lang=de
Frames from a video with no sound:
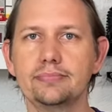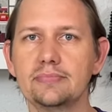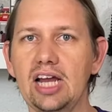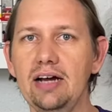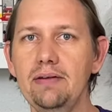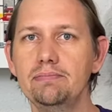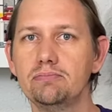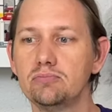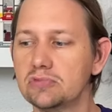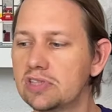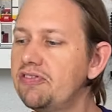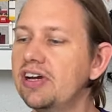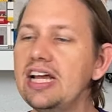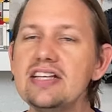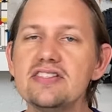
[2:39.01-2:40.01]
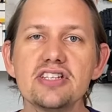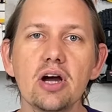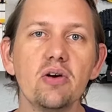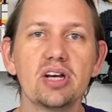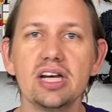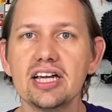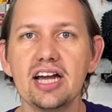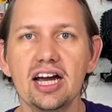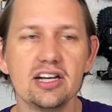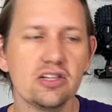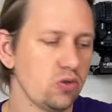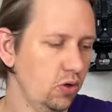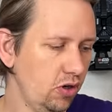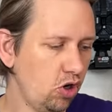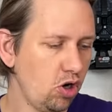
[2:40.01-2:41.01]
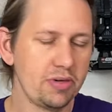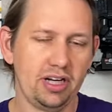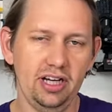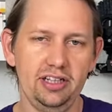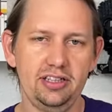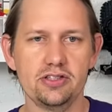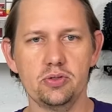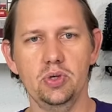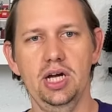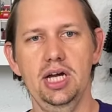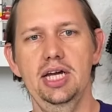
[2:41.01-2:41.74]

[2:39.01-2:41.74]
Ja, die verlese ich auch gleich, keine Sorge, komme ich gleich dazu.